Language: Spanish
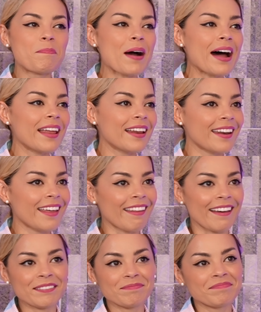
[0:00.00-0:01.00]
Para
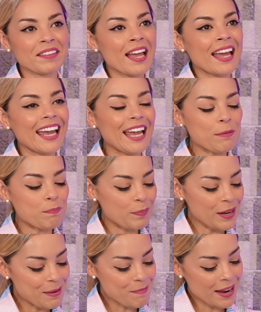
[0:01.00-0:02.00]
nada. El
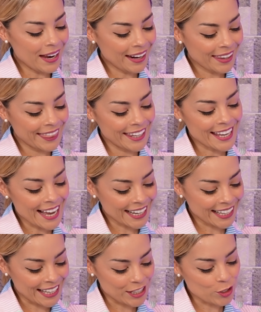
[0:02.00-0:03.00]
primer
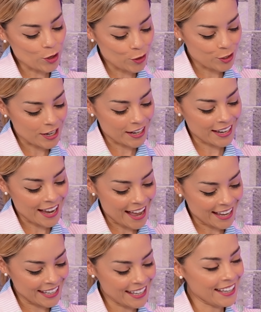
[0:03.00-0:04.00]
día que yo llegué
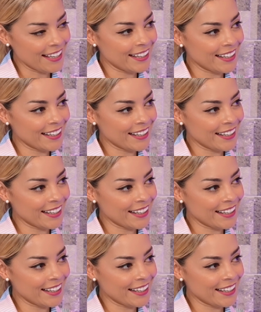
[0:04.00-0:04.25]
ahí,